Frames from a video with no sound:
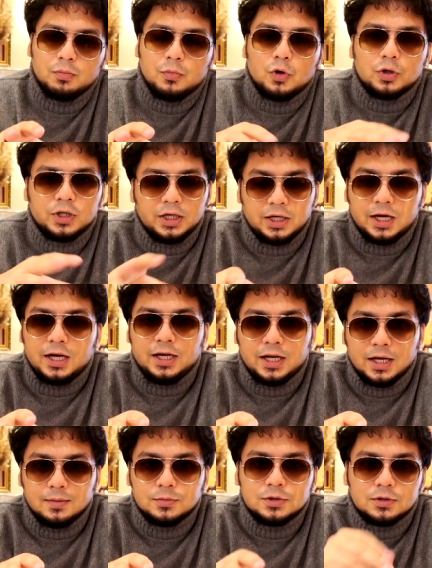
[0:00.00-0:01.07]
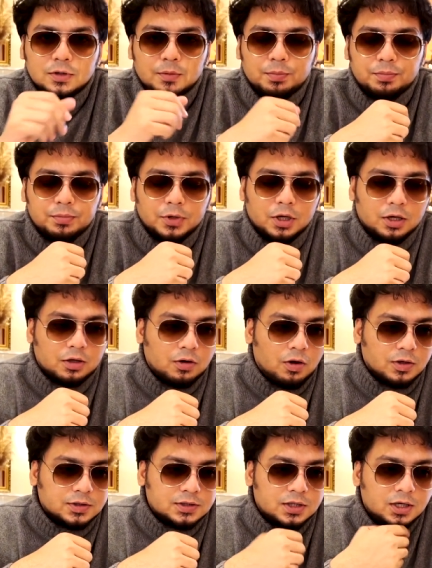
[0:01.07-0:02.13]
मोर देन टेन टाइम्स द
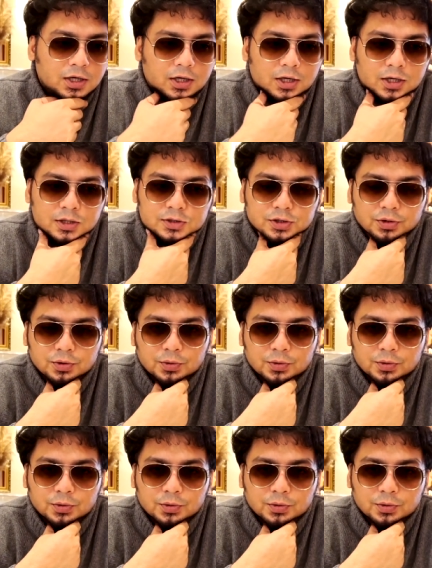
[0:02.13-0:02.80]
कॉस्ट सो